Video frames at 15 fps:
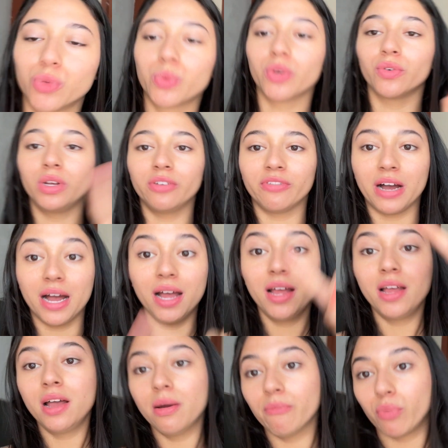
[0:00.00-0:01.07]
porque eu vou levar
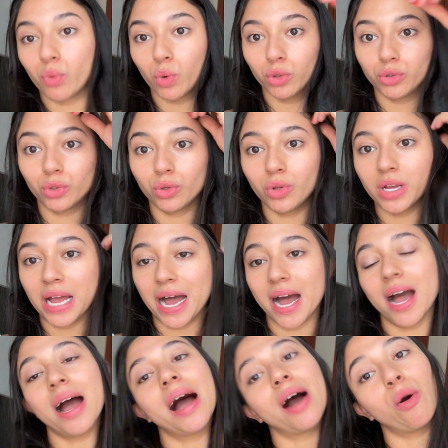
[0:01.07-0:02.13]
para um outro
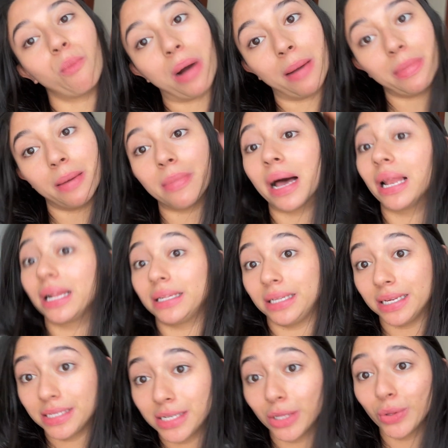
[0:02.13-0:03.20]
lugar, arrumar minha mala
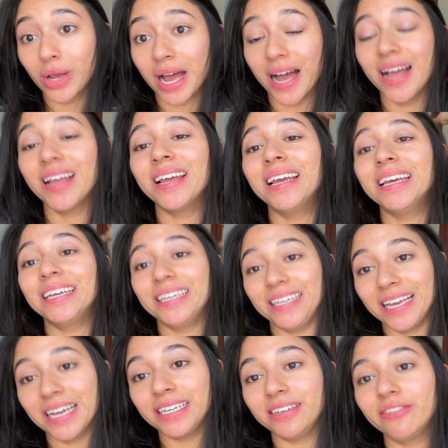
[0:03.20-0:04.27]
nesse lugar
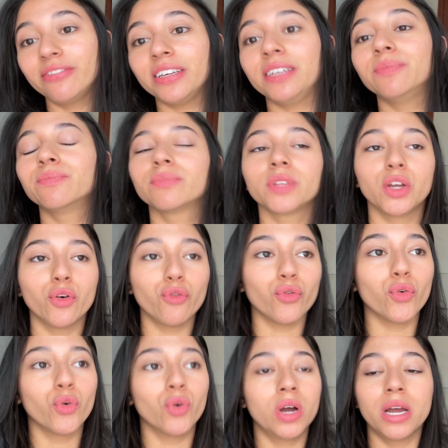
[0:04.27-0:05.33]
e aí, enfim, eu
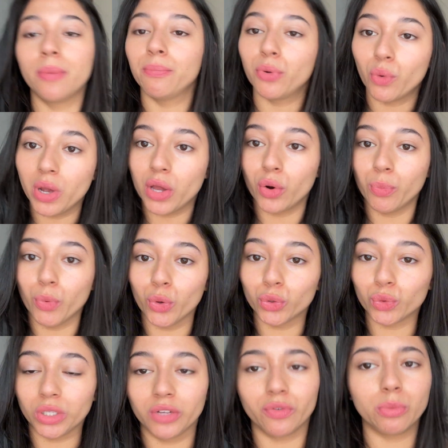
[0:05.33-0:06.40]
vou pro
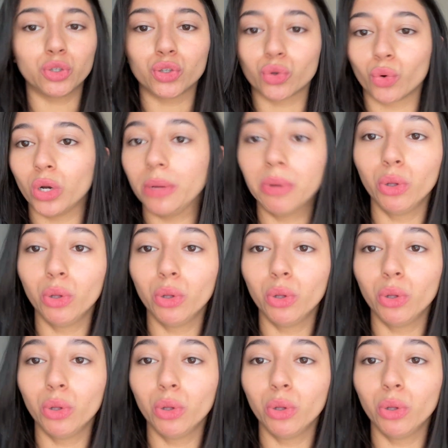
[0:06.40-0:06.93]
aeroporto. Ainda então, vou escolher